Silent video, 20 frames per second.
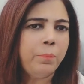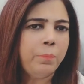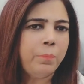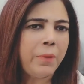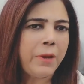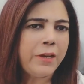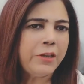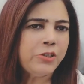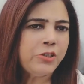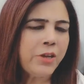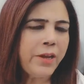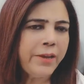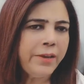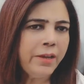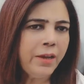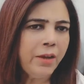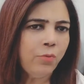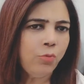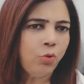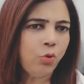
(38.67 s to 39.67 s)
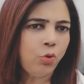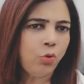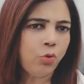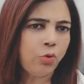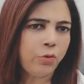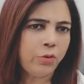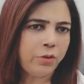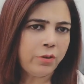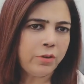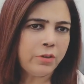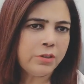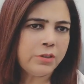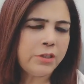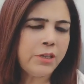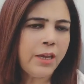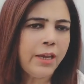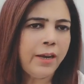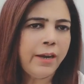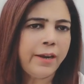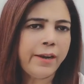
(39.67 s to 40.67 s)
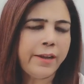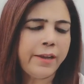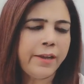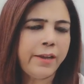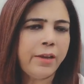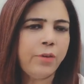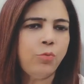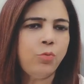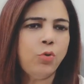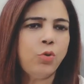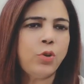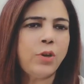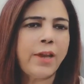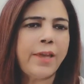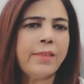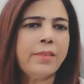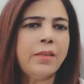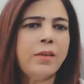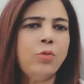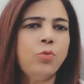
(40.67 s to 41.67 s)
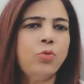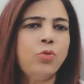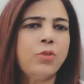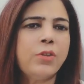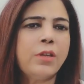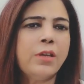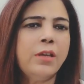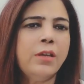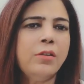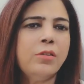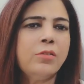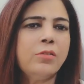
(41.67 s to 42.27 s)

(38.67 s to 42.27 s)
परेशानियां वो लोग झेल रहे हैं वो कैसे उनसे